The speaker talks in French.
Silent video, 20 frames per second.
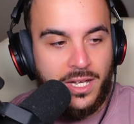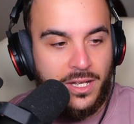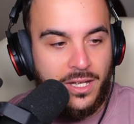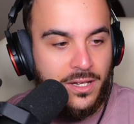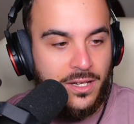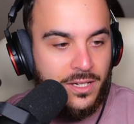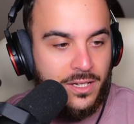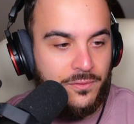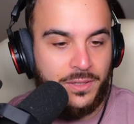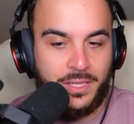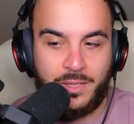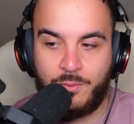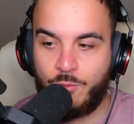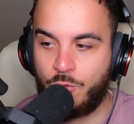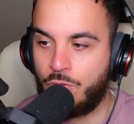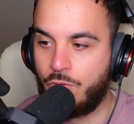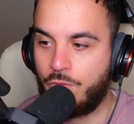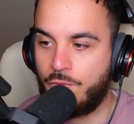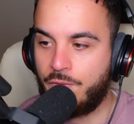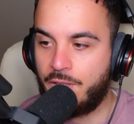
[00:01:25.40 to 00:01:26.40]
euh, évidemment,
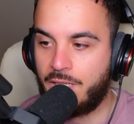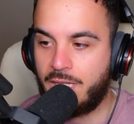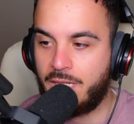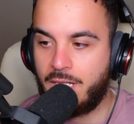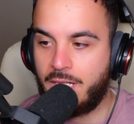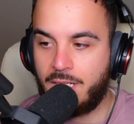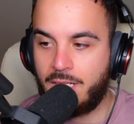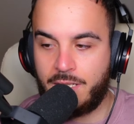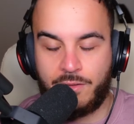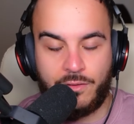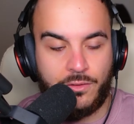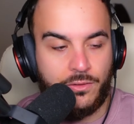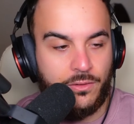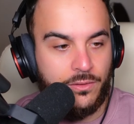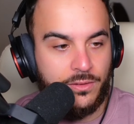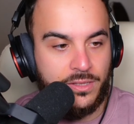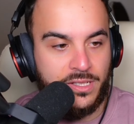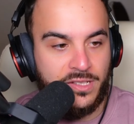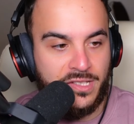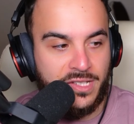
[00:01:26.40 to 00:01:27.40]
de Fitna là
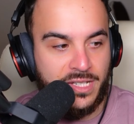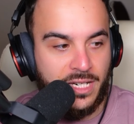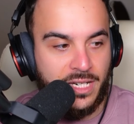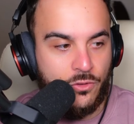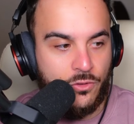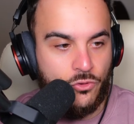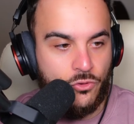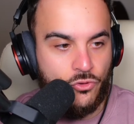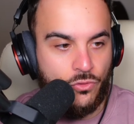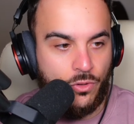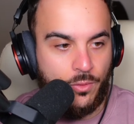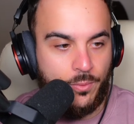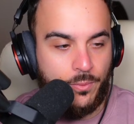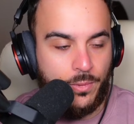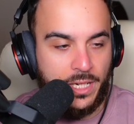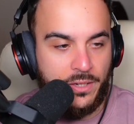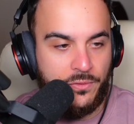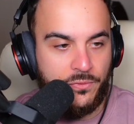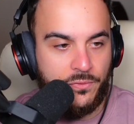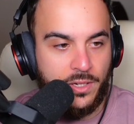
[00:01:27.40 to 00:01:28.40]
dans d'ici quelques jours.
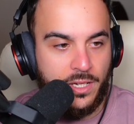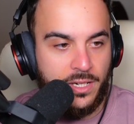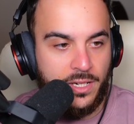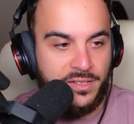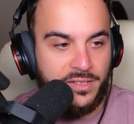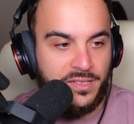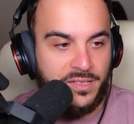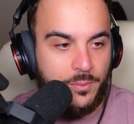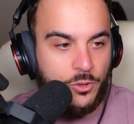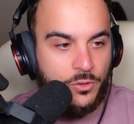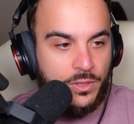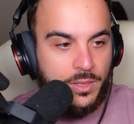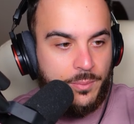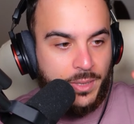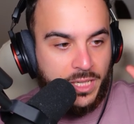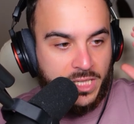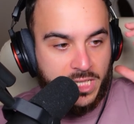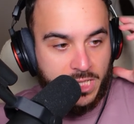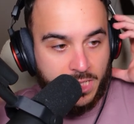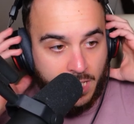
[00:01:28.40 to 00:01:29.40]
Bref, les amis, on est
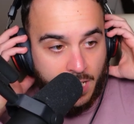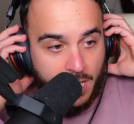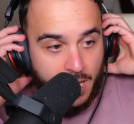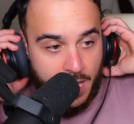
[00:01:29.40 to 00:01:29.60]
parti